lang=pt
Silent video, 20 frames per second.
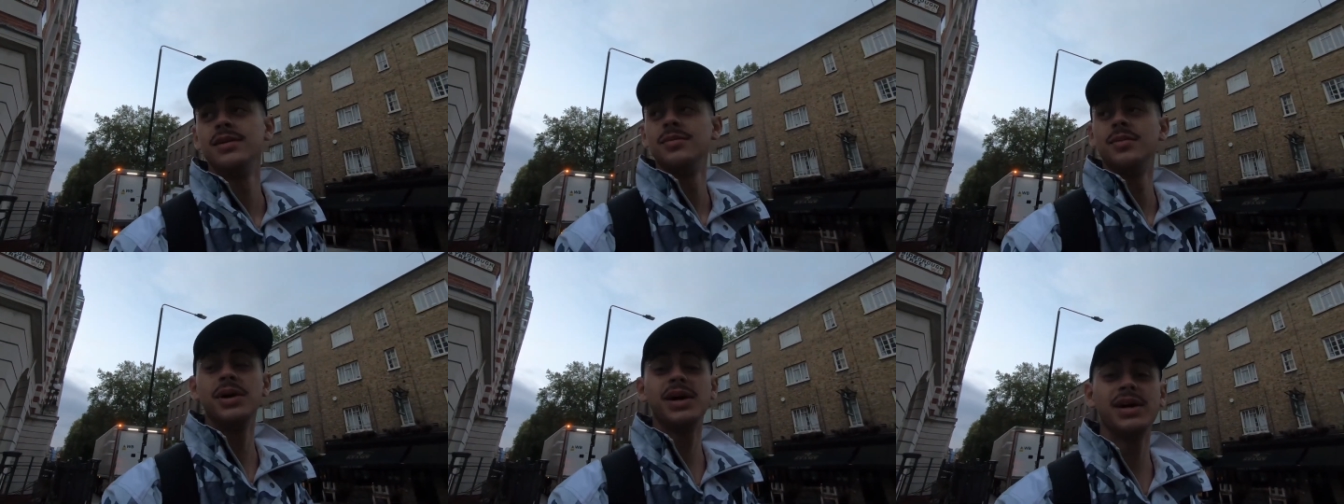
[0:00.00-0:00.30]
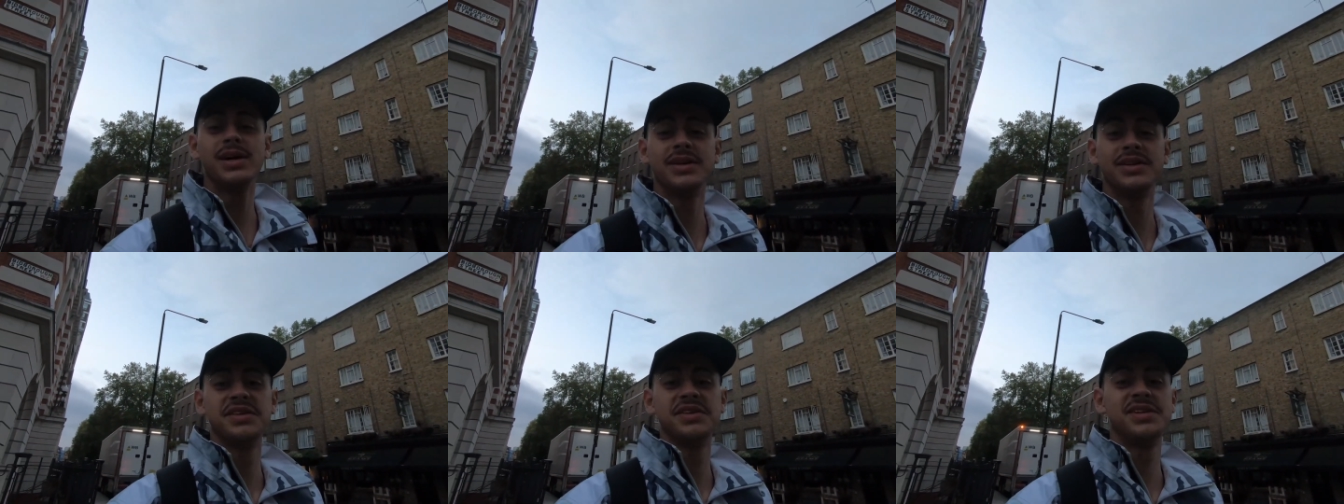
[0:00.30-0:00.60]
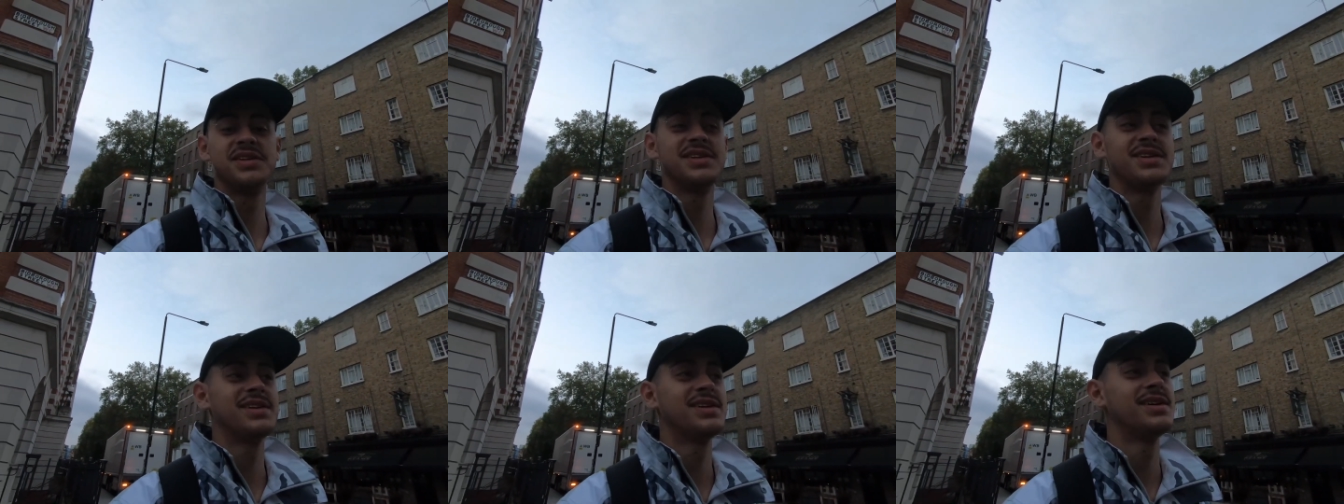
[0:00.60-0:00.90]
Mano,
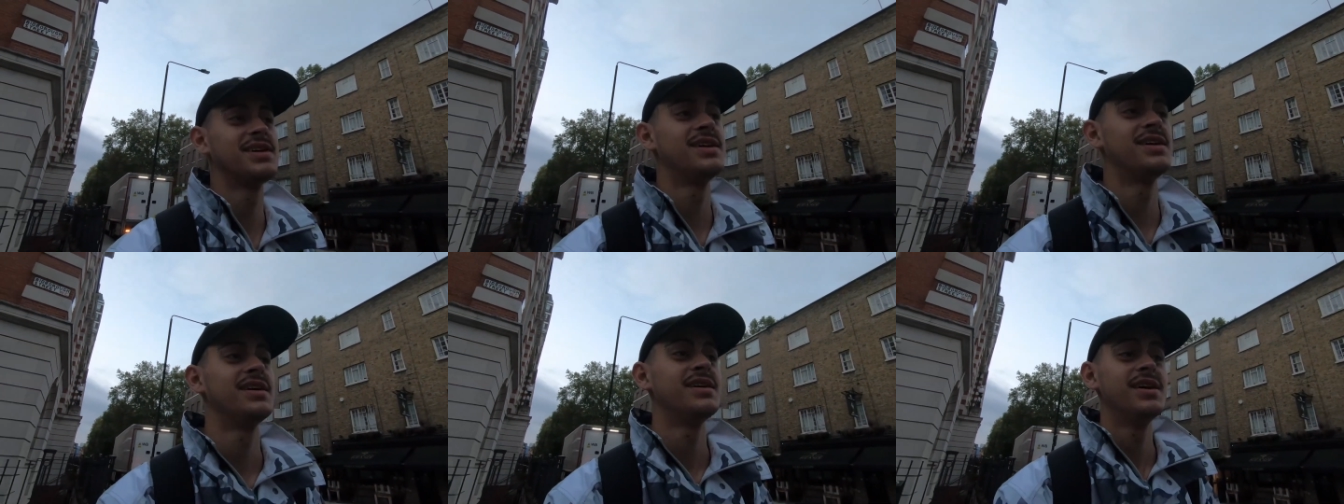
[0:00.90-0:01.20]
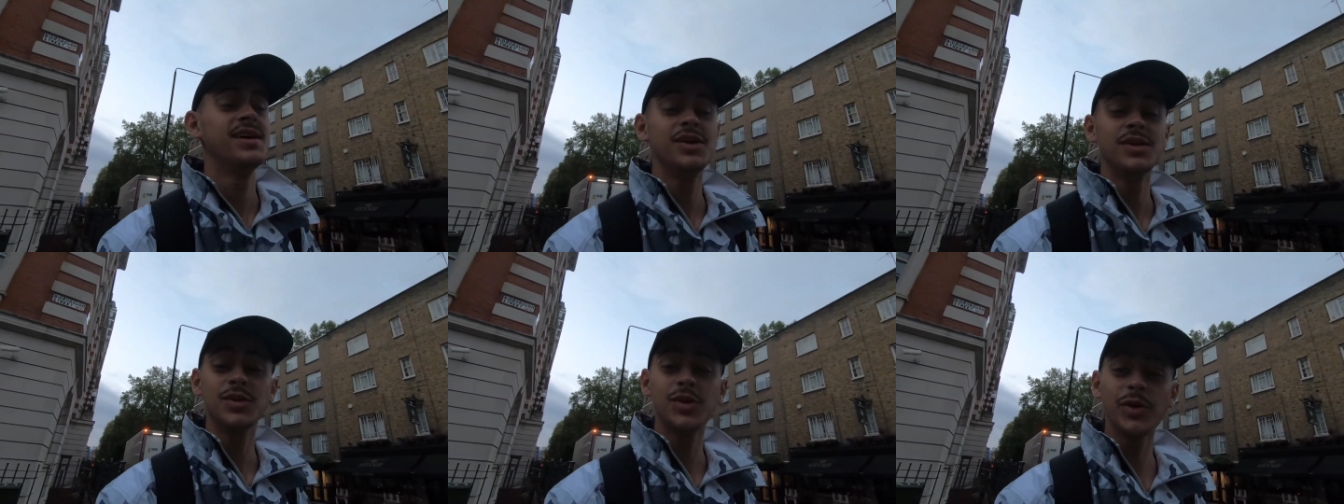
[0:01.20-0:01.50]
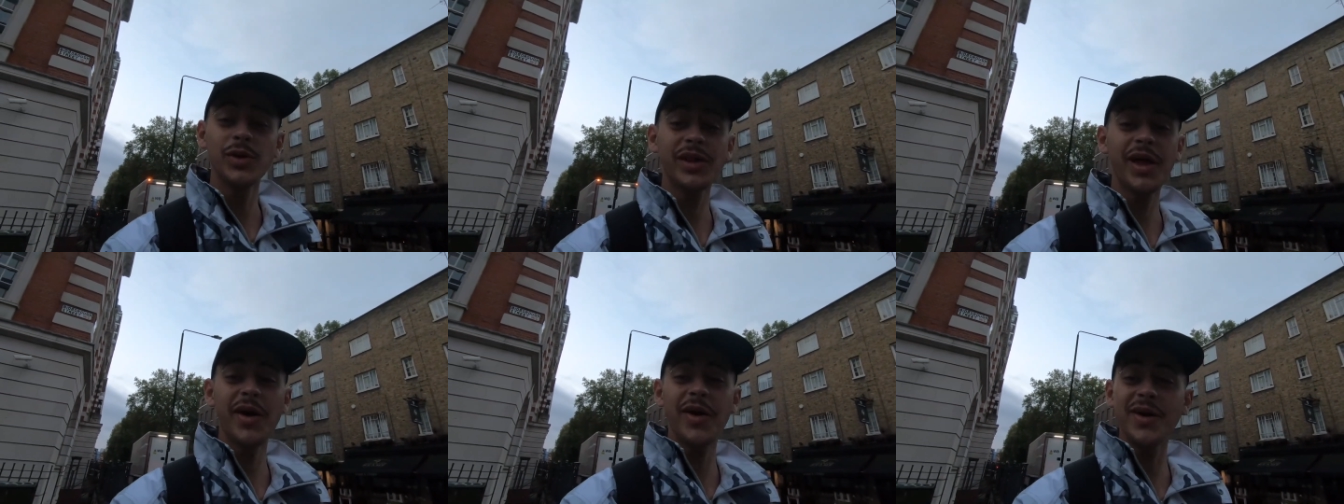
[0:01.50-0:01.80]

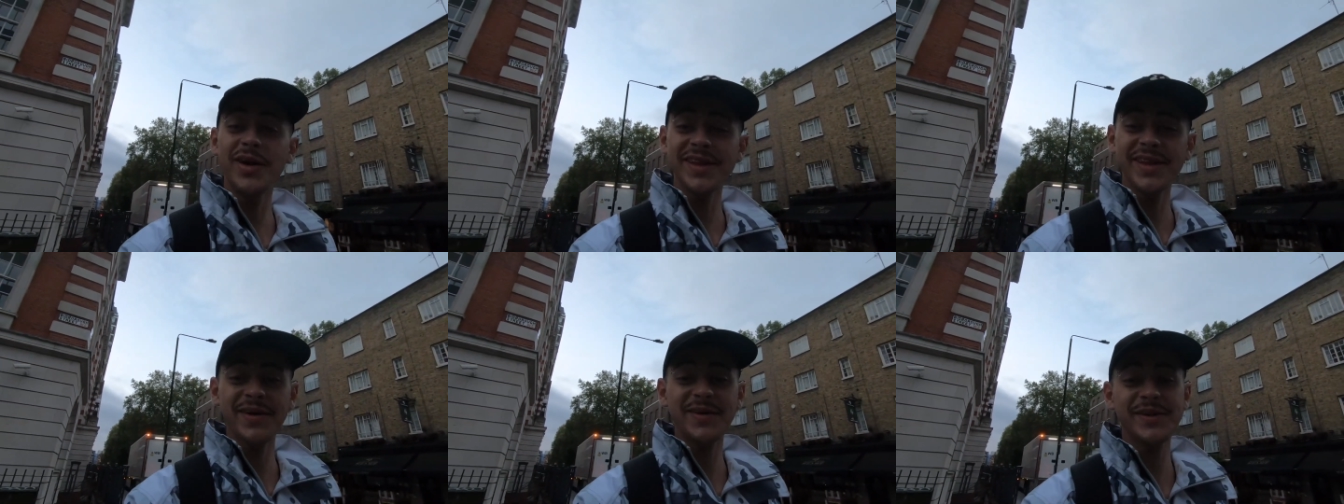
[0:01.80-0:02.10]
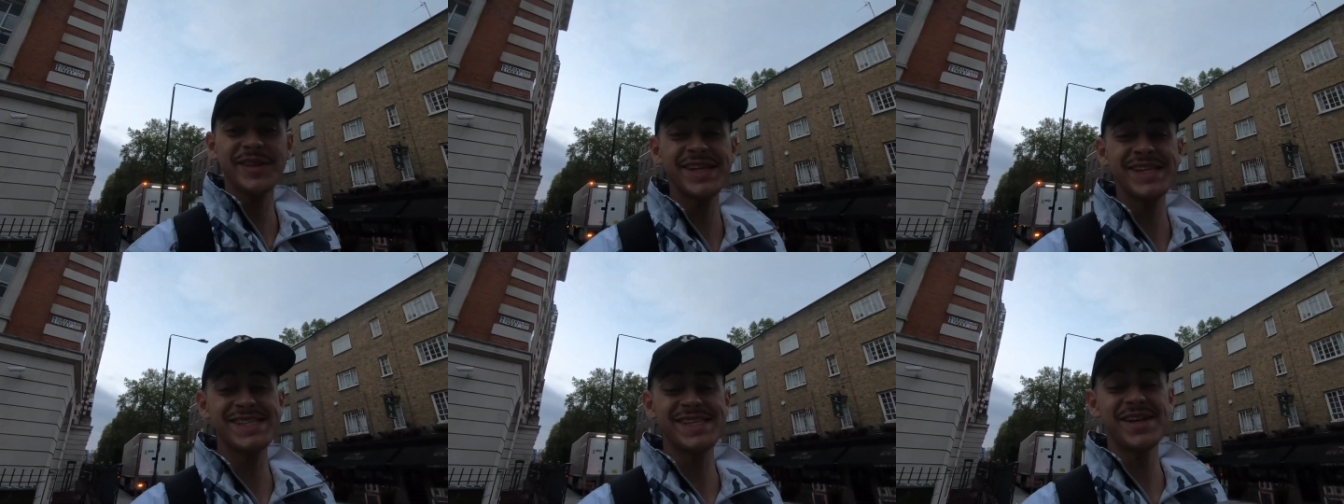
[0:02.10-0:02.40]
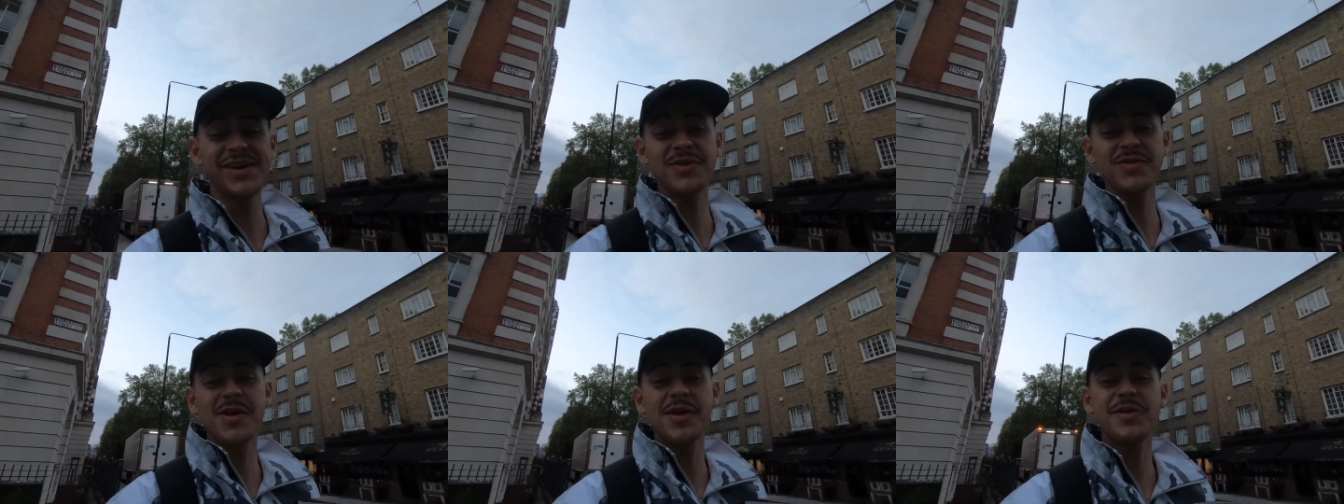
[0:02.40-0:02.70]
toda hora tá acontecendo
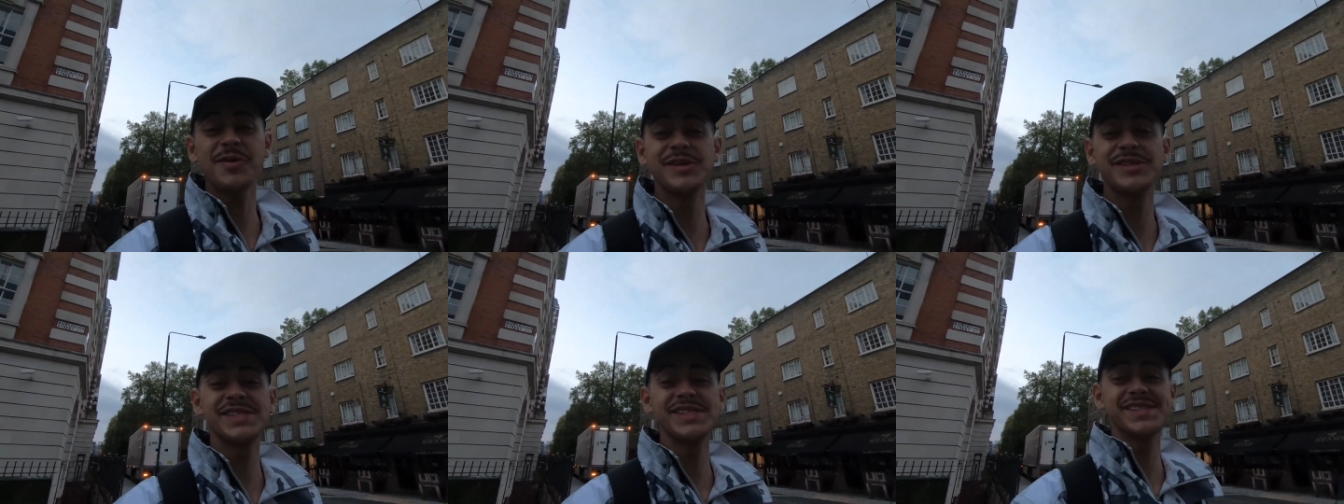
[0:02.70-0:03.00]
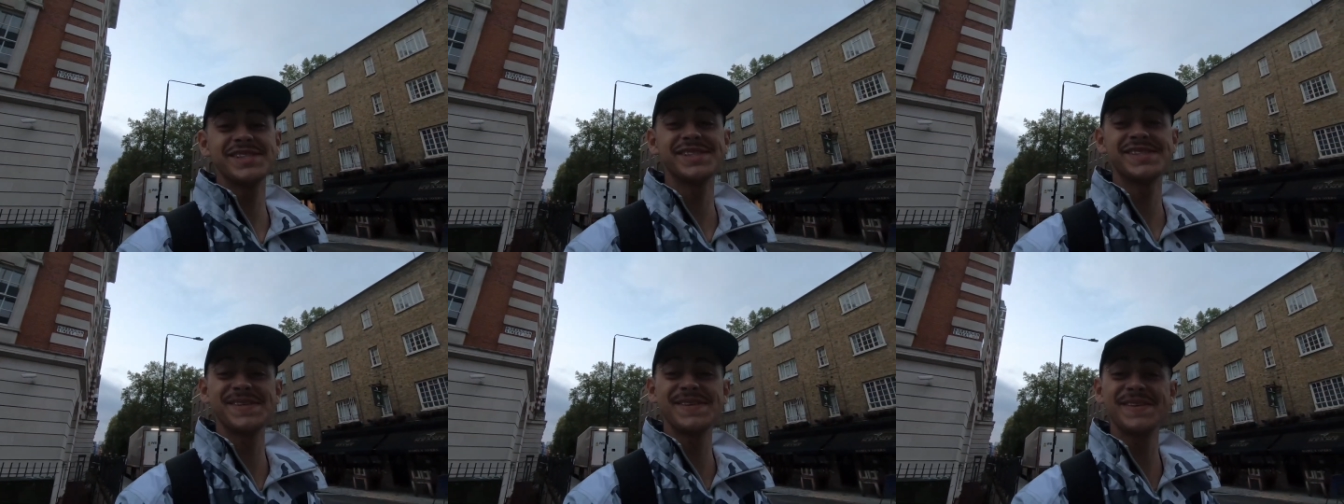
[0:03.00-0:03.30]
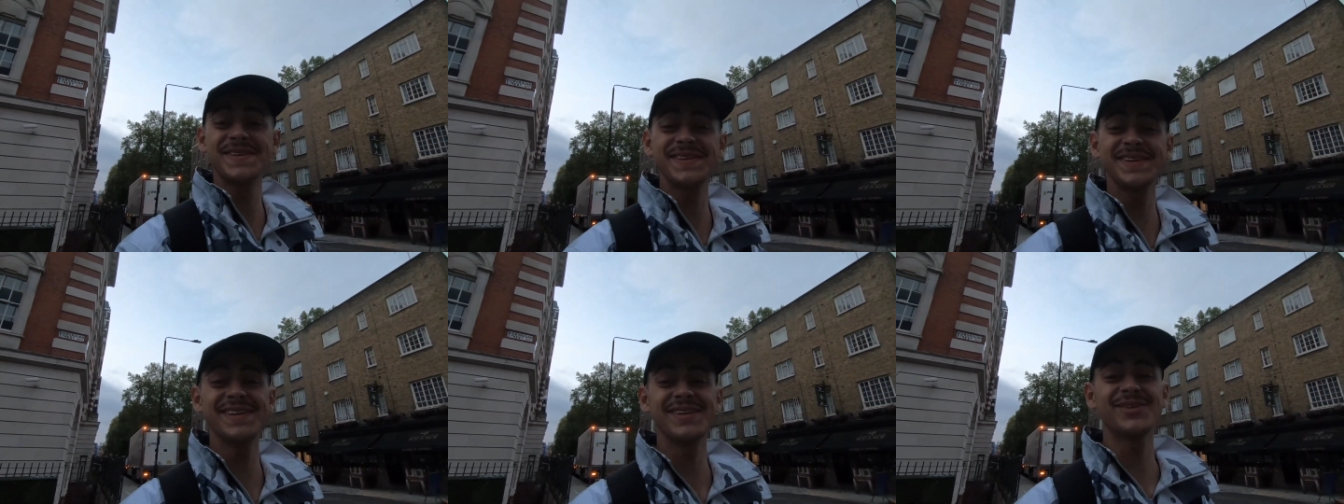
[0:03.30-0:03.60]
alguma coisa assim.